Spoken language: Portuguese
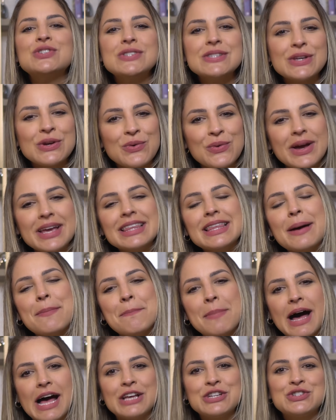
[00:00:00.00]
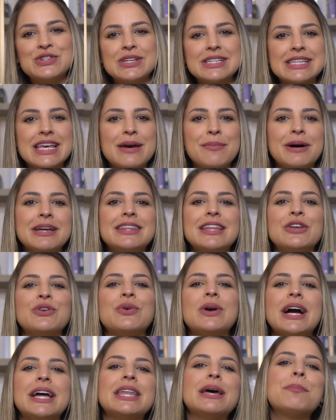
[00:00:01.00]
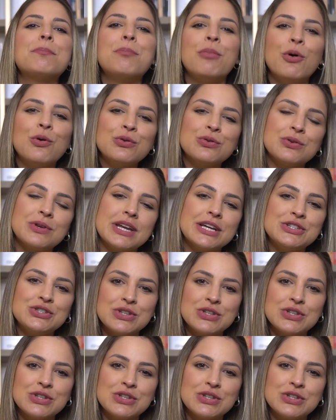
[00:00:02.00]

50 páginas rebatendo cada ponto né,